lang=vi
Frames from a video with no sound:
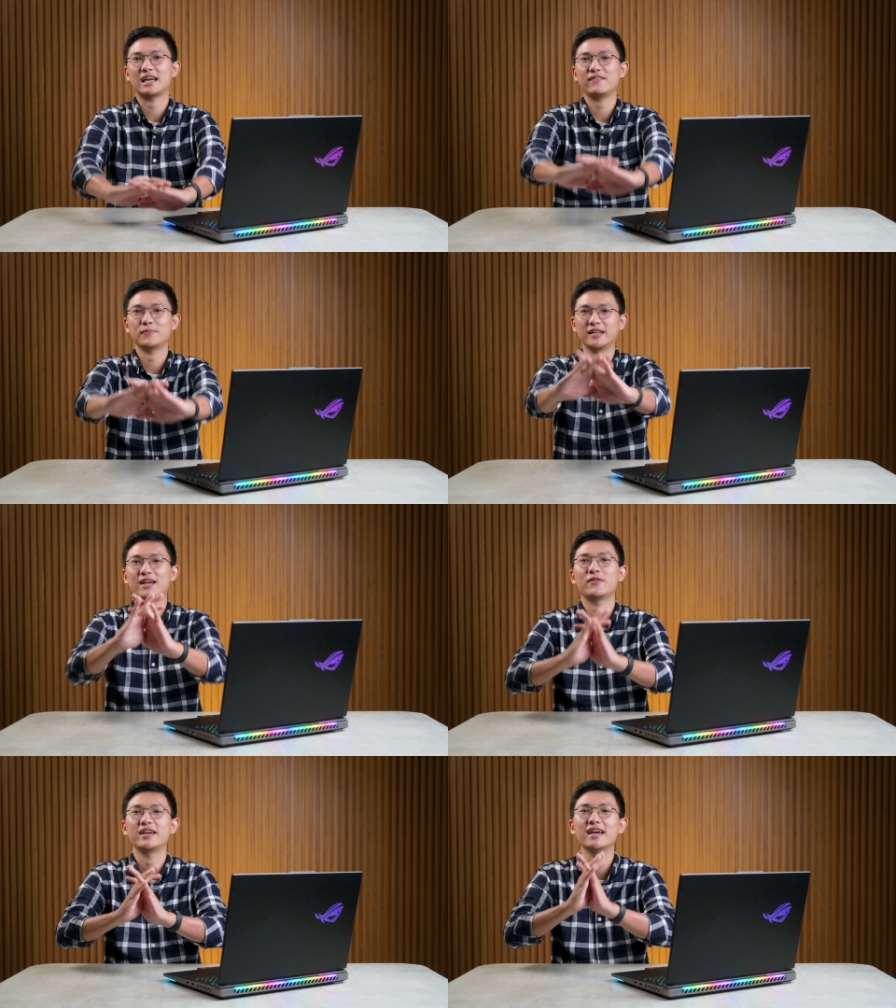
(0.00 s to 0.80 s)
tế và mình là
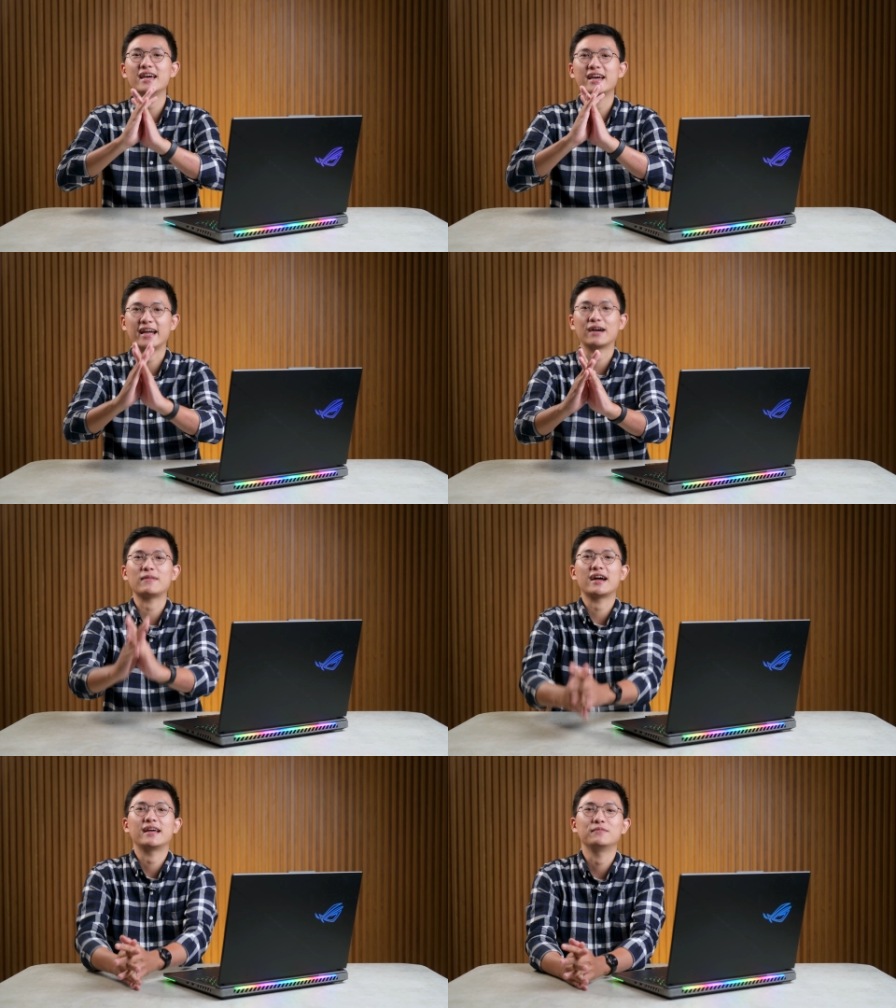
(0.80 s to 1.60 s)
gia huy hẹn gặp
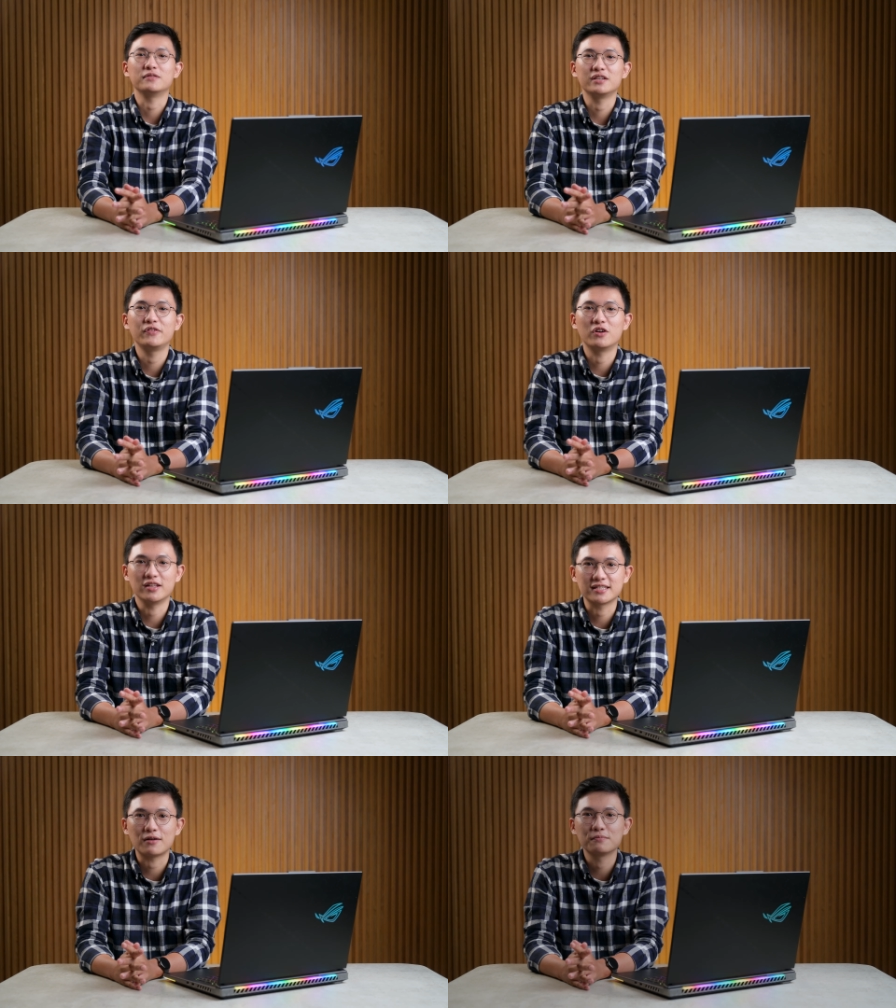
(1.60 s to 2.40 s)
lại anh em trong những video
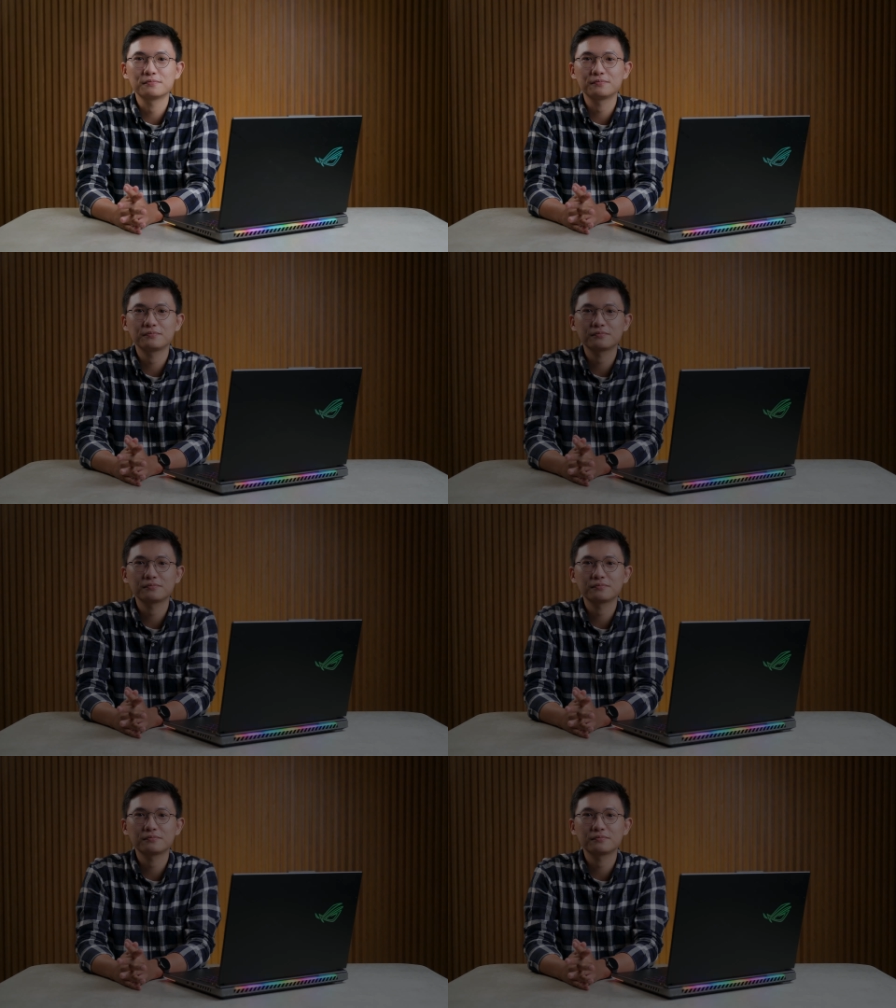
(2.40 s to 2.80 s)
lần sau